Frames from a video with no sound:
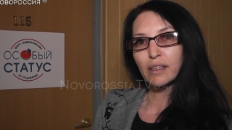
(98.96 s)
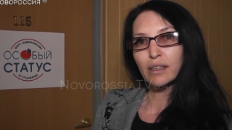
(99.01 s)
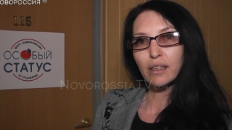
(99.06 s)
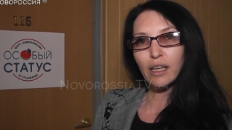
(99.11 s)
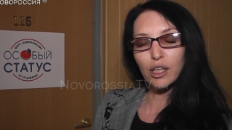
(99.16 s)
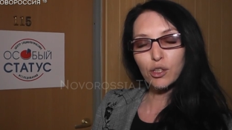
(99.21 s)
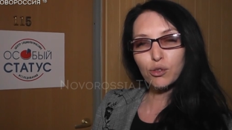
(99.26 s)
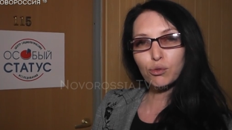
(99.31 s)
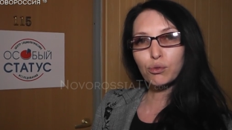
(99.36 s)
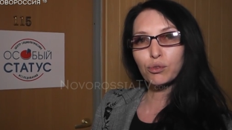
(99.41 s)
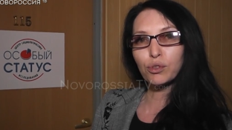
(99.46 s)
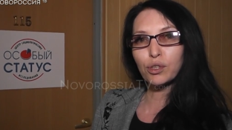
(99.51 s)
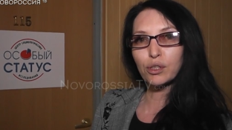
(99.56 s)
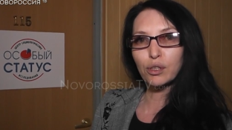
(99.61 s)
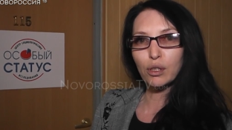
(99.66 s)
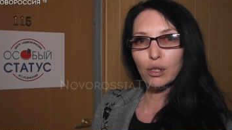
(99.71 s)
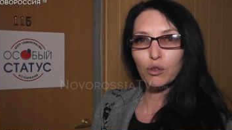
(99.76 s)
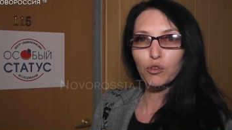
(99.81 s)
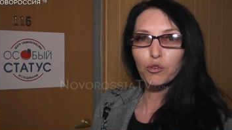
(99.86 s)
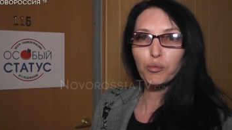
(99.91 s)
каждую
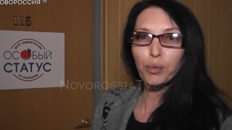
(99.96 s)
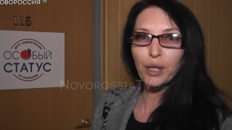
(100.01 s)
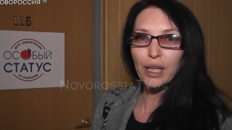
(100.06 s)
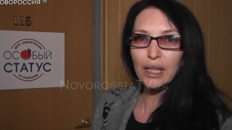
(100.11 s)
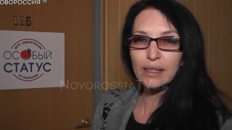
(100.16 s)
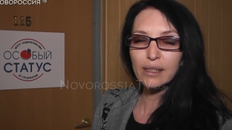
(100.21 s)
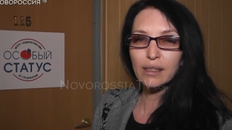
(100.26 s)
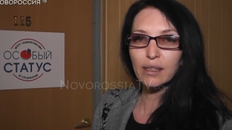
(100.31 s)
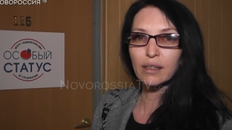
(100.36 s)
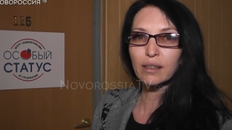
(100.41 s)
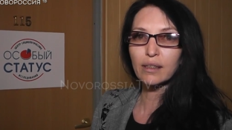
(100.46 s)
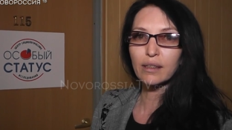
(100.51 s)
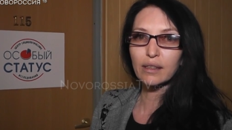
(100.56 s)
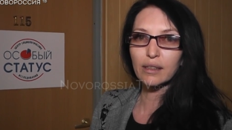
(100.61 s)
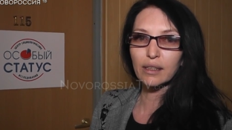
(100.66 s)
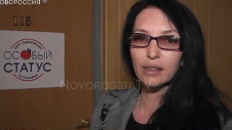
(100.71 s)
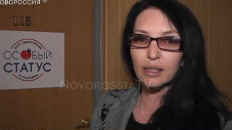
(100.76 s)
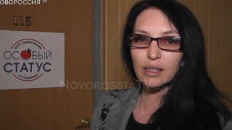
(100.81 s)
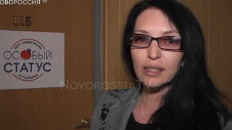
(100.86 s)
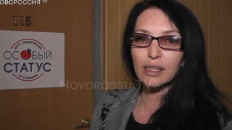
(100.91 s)
неделю в прессе.
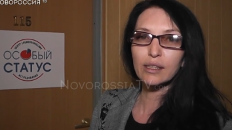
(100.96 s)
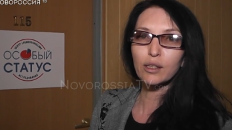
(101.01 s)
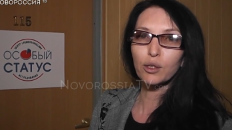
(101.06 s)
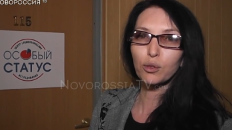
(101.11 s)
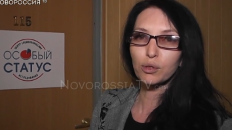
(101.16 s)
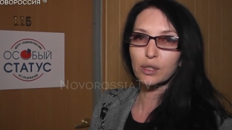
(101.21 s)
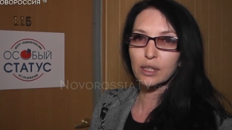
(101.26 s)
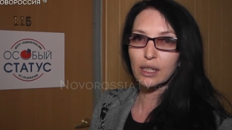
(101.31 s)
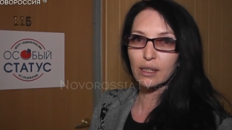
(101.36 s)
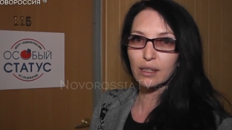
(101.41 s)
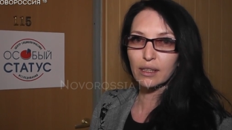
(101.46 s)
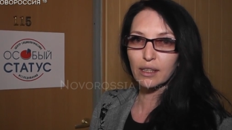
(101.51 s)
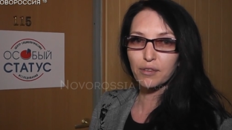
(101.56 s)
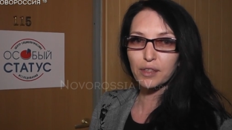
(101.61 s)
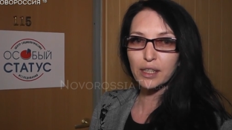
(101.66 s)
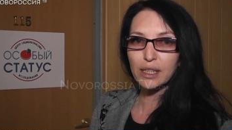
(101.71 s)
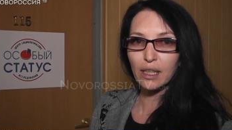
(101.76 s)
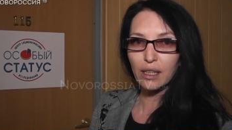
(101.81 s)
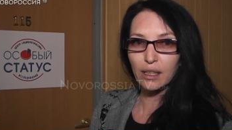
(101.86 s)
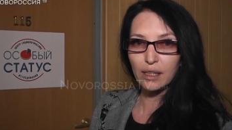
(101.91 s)
И создается
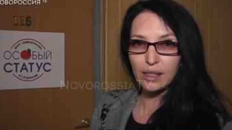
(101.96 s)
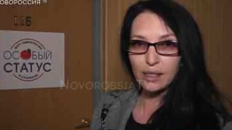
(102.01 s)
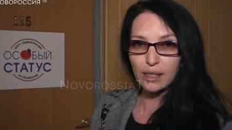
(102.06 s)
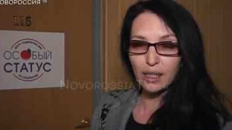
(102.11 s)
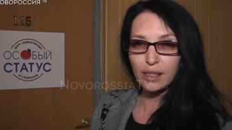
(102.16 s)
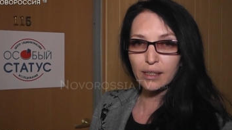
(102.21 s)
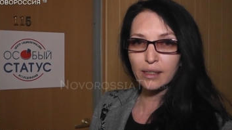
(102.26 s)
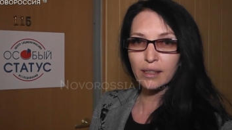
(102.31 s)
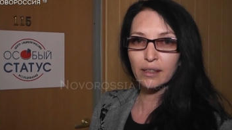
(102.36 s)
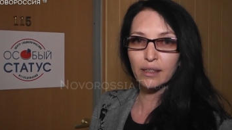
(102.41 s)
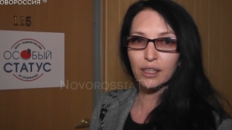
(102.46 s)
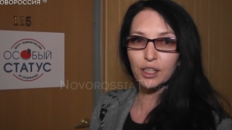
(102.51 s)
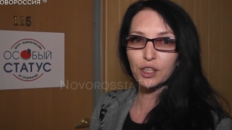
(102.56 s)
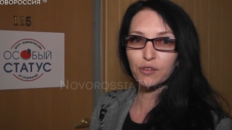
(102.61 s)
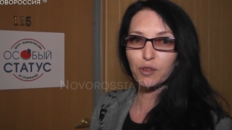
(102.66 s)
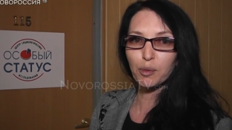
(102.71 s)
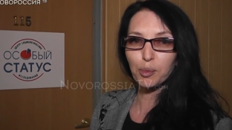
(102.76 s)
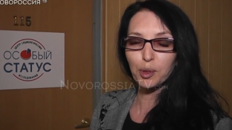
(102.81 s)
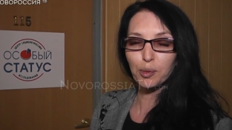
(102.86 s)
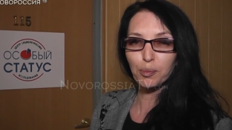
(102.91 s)
официальный сайт
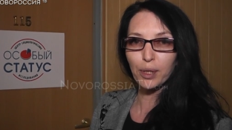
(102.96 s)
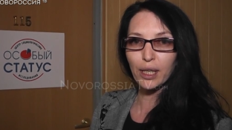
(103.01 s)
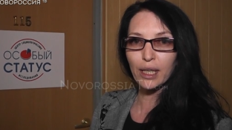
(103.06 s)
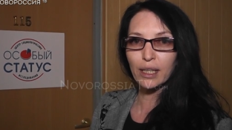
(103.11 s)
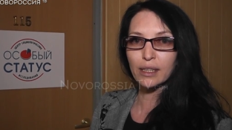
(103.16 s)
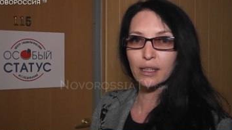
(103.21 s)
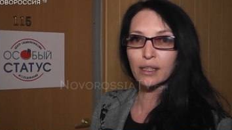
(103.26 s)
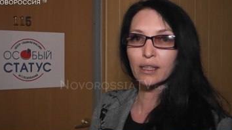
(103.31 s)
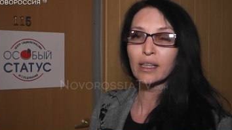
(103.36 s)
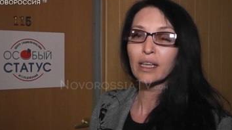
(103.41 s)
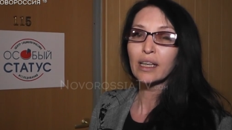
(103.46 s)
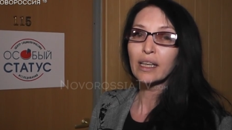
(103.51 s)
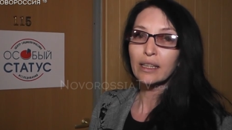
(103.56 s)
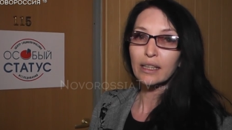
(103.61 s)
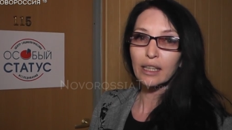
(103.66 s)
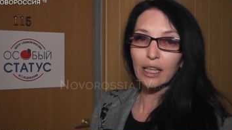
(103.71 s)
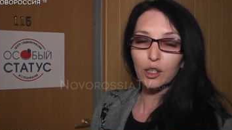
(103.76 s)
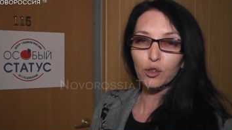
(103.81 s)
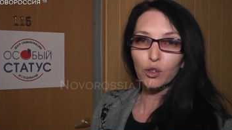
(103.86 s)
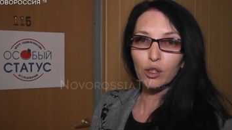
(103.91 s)
нашего предприятия,
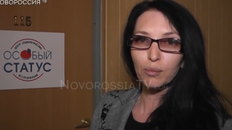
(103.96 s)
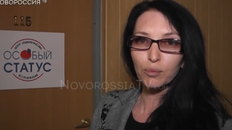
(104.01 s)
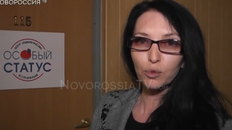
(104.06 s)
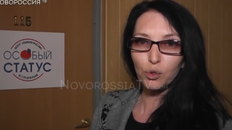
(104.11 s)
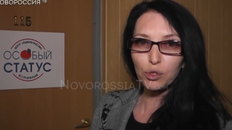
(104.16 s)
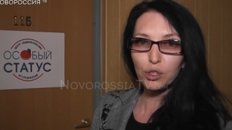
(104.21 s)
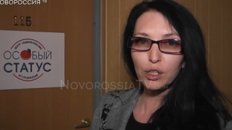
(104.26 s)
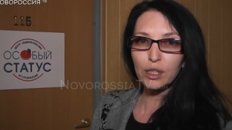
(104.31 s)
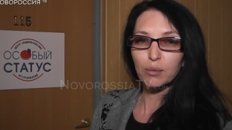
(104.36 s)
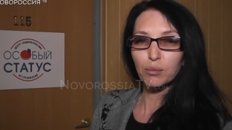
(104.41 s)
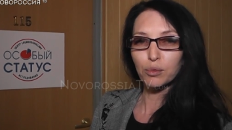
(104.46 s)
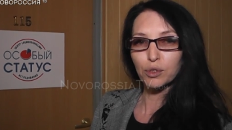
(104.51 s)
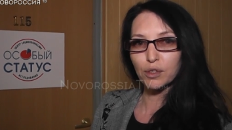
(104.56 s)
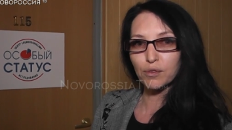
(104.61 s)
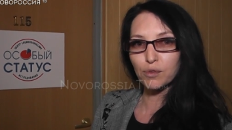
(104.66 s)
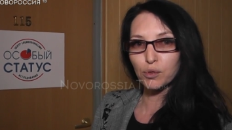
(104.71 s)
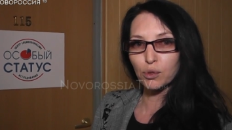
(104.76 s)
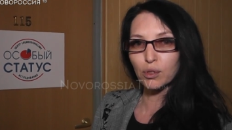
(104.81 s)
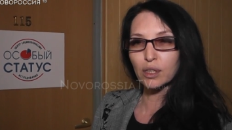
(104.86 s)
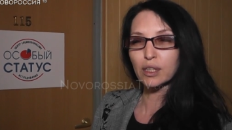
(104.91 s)
на котором тоже это
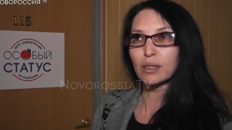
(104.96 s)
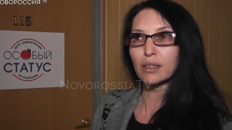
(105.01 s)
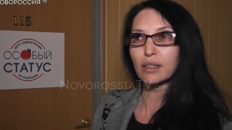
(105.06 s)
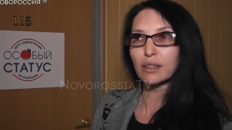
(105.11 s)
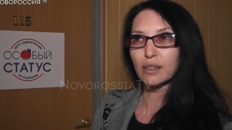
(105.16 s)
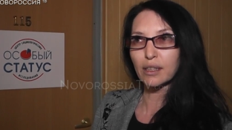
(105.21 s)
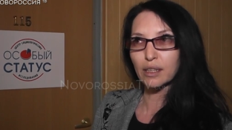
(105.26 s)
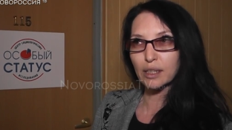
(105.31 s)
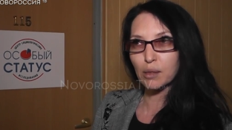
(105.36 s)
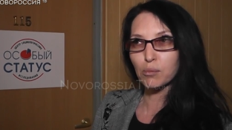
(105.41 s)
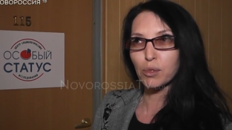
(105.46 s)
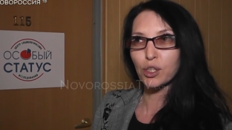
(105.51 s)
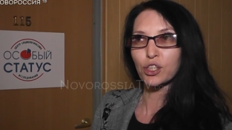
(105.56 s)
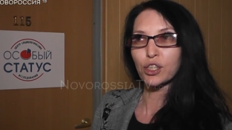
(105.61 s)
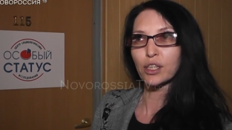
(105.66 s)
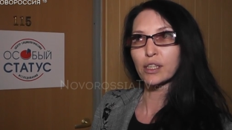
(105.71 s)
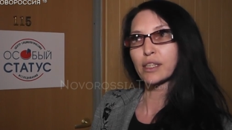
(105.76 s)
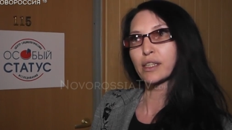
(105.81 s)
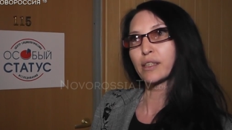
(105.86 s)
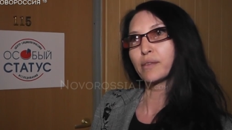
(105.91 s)
будет все
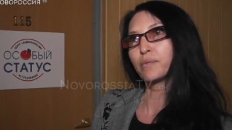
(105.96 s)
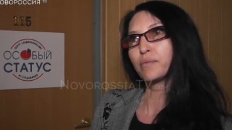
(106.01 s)
отображаться.